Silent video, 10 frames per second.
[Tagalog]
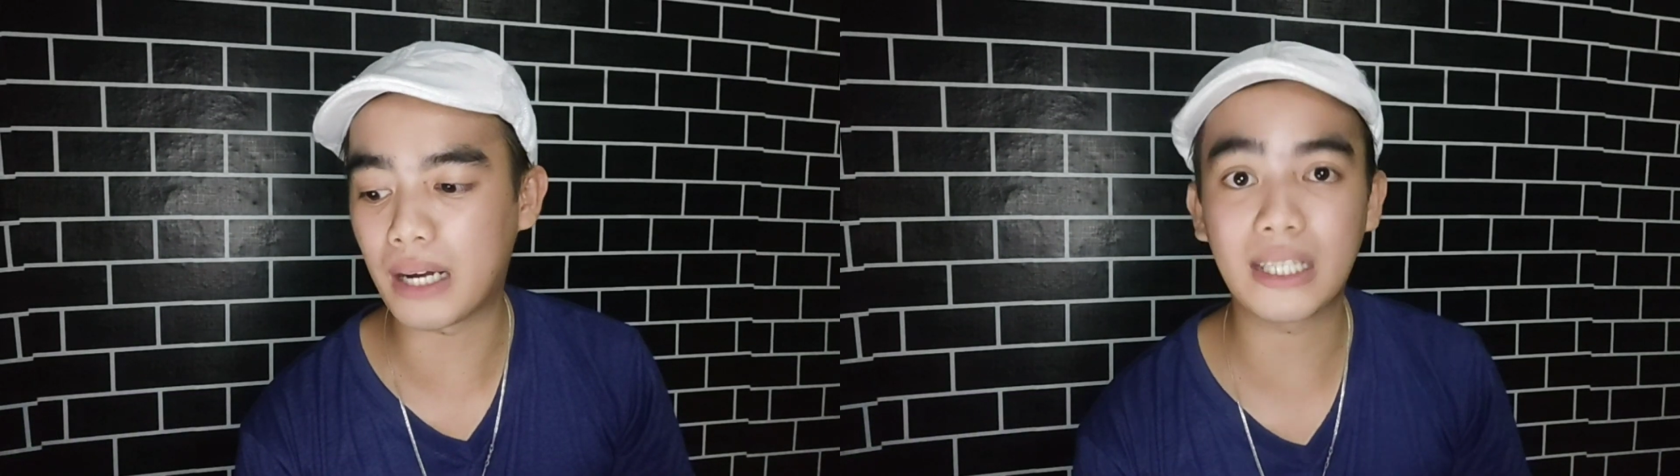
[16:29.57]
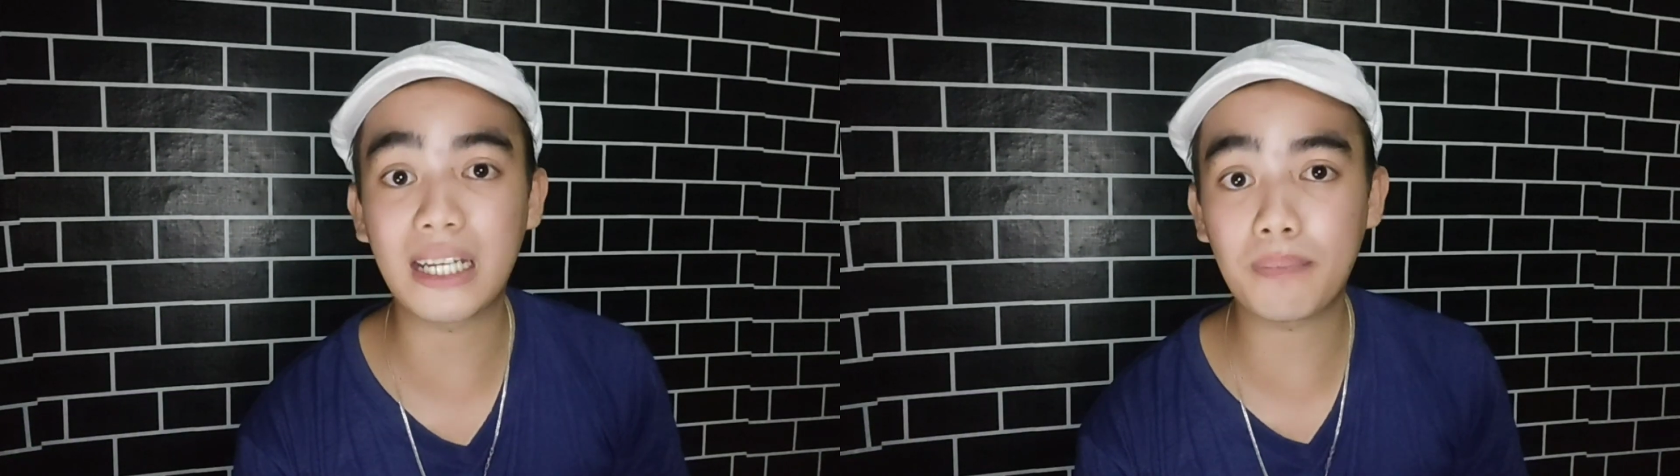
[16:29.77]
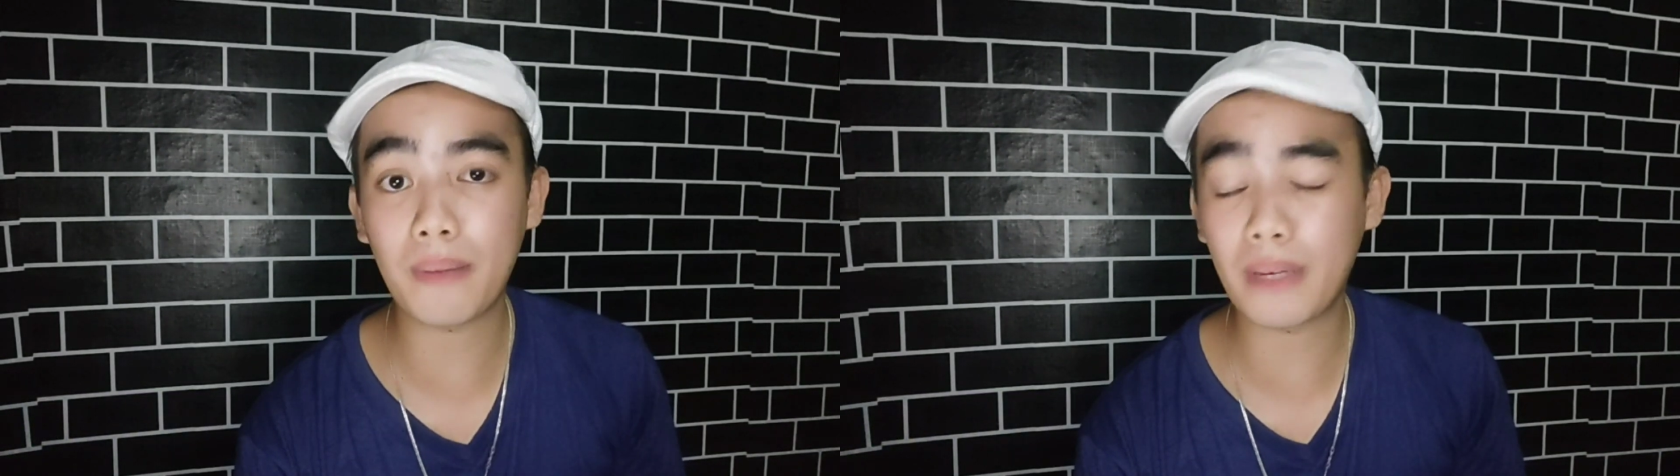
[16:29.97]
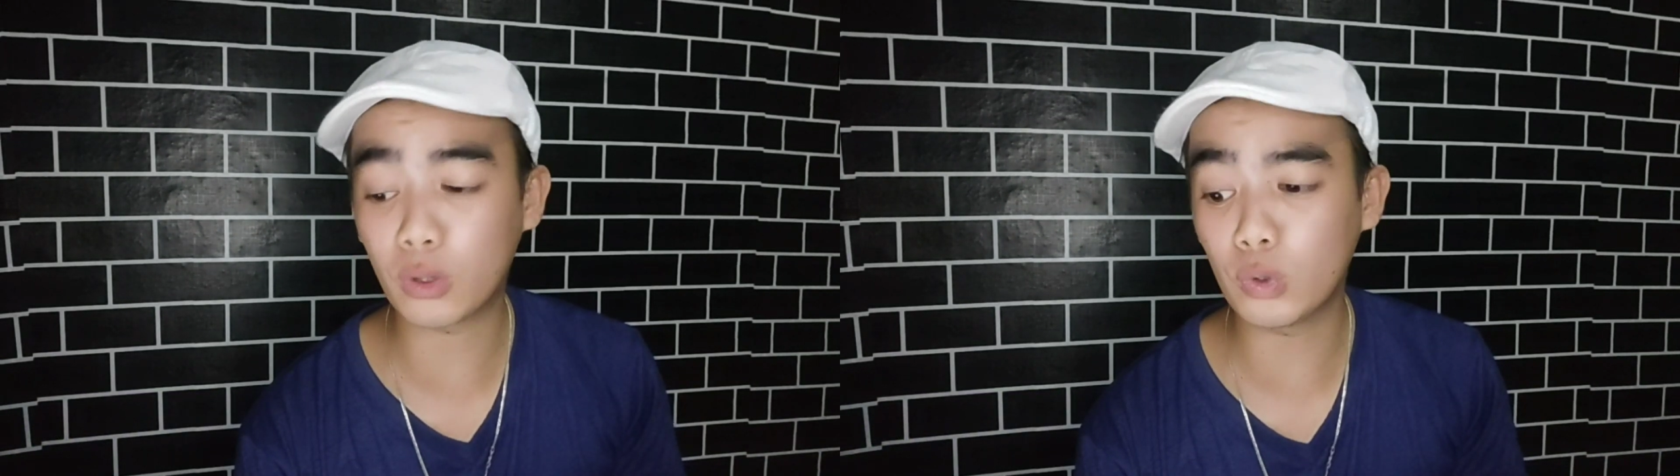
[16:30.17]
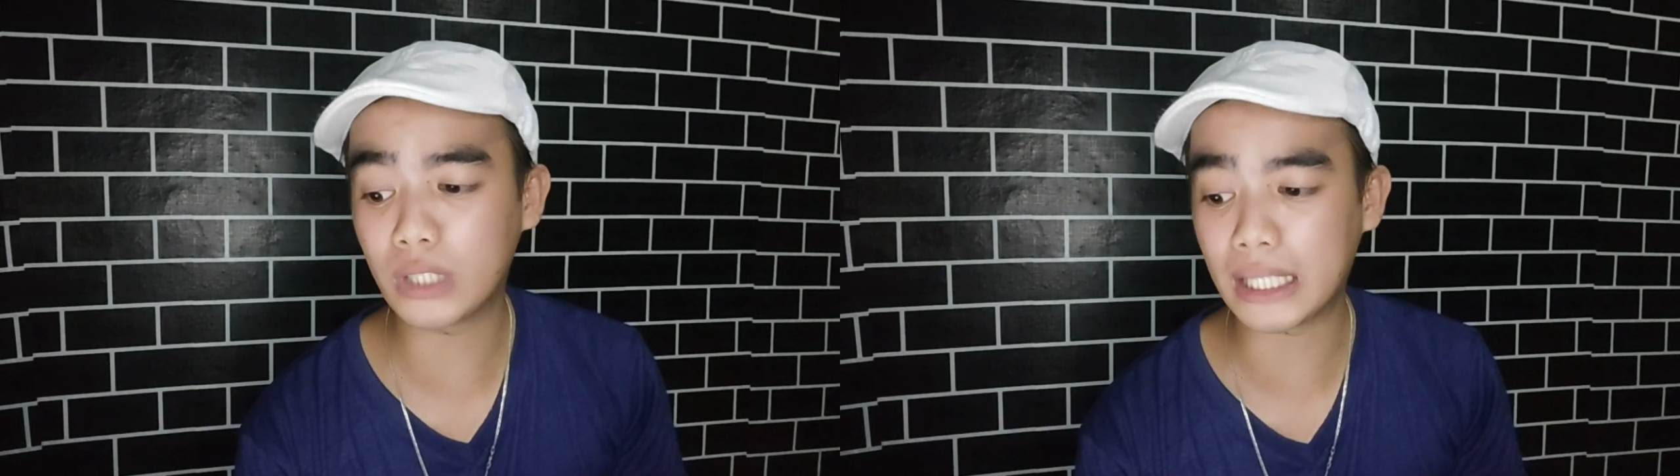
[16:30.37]
bank na
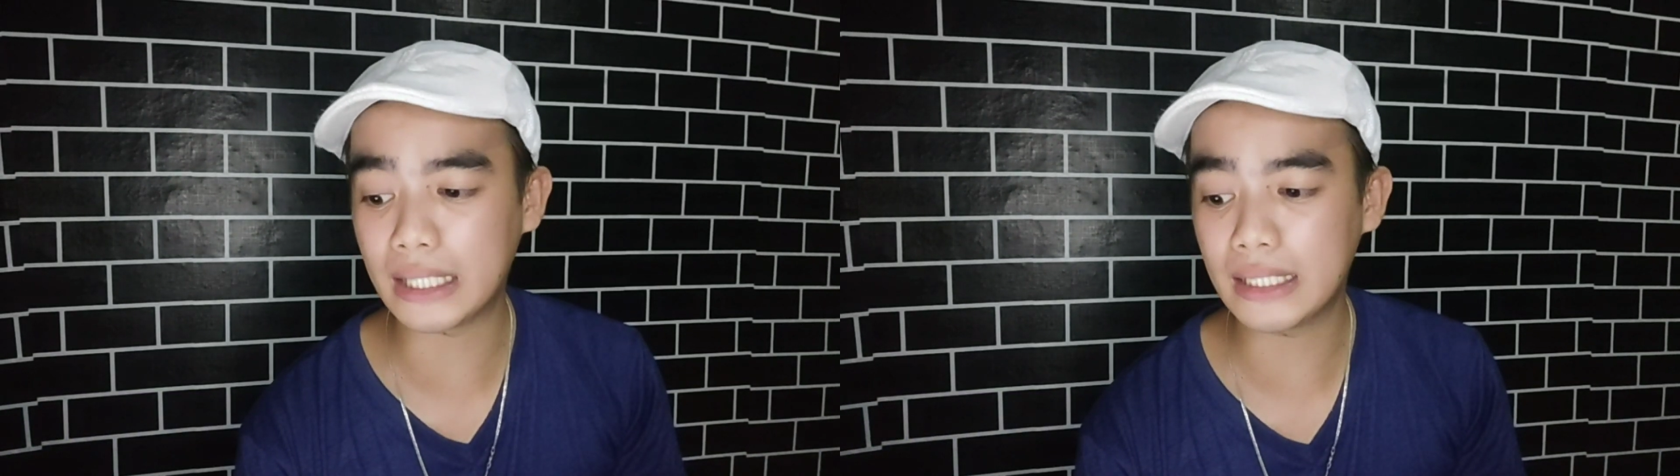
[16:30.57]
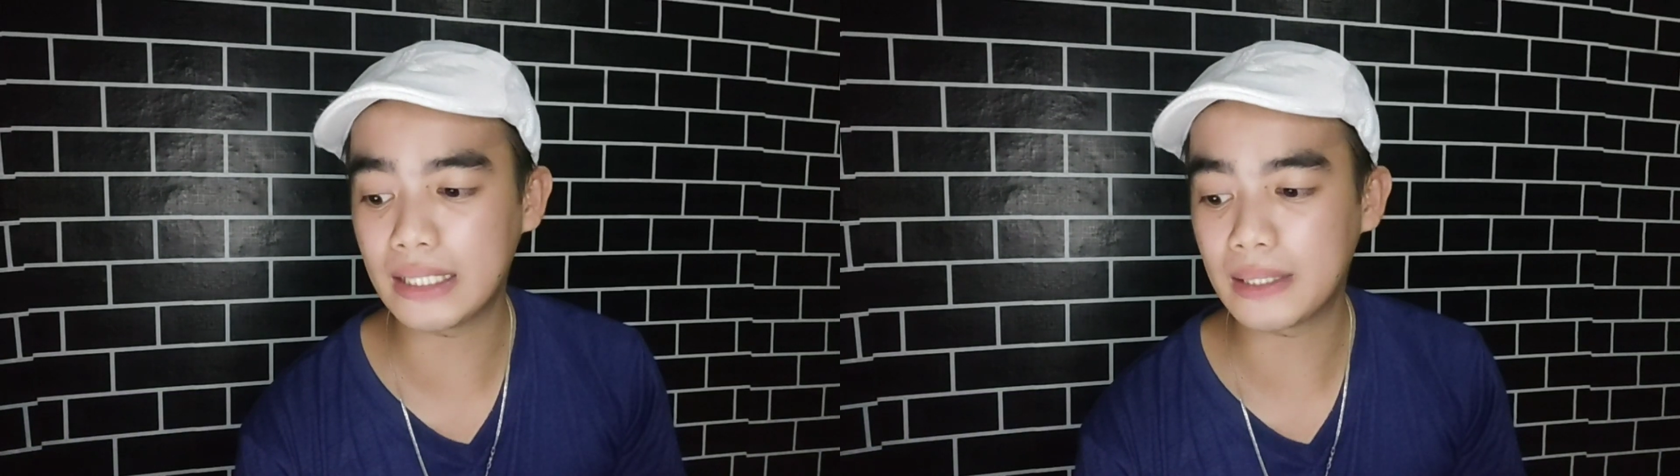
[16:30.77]
nagpapatunay